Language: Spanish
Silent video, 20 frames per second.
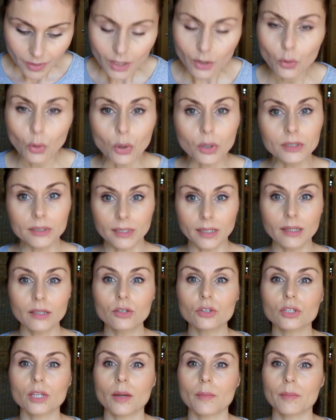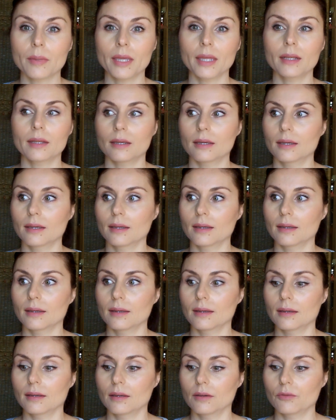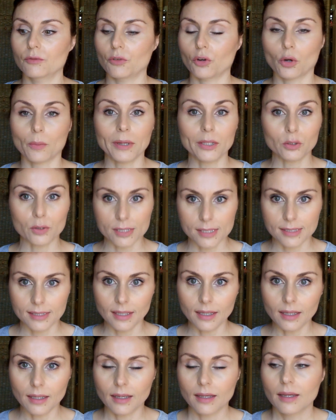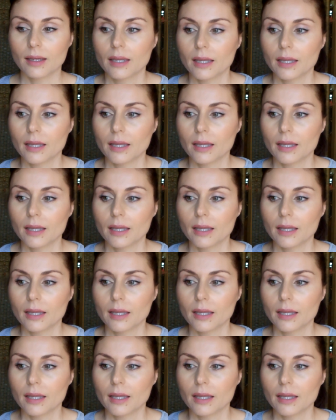Luego han traído también eh, en formato stick